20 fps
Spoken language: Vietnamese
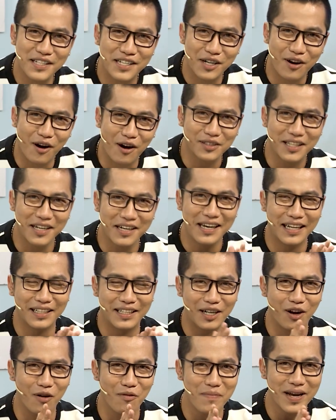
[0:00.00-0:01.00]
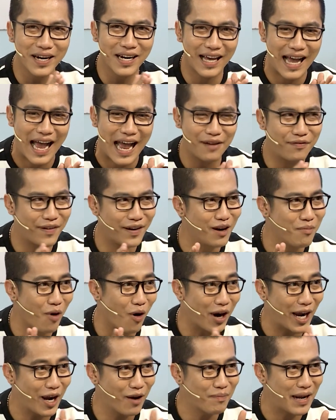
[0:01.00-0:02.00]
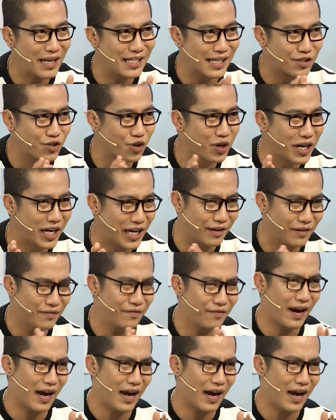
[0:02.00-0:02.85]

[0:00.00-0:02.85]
Với sự khó tính này thì không biết là hai fan hâm mộ ngày hôm nay sẽ xuất hiện